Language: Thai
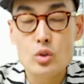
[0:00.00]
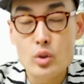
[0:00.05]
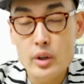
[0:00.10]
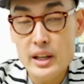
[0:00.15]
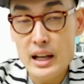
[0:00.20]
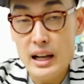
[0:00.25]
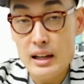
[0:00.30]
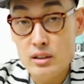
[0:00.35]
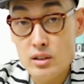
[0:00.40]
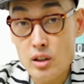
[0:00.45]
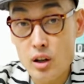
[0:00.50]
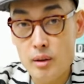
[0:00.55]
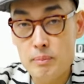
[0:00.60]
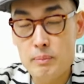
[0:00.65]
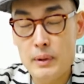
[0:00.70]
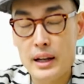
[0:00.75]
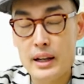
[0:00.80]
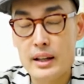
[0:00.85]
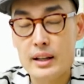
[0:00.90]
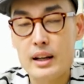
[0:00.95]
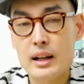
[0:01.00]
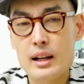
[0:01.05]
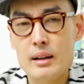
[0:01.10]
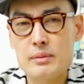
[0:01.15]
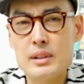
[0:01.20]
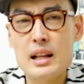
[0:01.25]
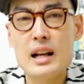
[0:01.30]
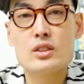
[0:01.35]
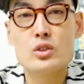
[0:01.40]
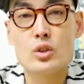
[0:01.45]
ตัวอย่างต่อไปนะครับ
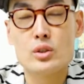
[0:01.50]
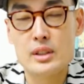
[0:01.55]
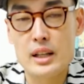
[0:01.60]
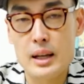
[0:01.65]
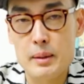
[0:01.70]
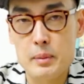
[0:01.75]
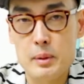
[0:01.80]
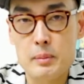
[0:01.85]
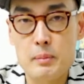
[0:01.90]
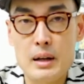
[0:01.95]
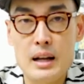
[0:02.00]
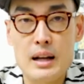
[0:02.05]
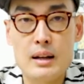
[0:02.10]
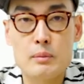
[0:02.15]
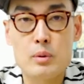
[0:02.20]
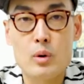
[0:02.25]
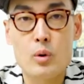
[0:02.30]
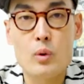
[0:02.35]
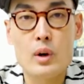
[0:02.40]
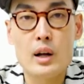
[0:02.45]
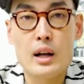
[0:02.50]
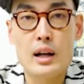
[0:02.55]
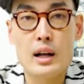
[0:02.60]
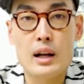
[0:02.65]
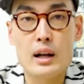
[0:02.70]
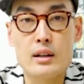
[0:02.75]
น่าสนใจมากๆ เพราะว่า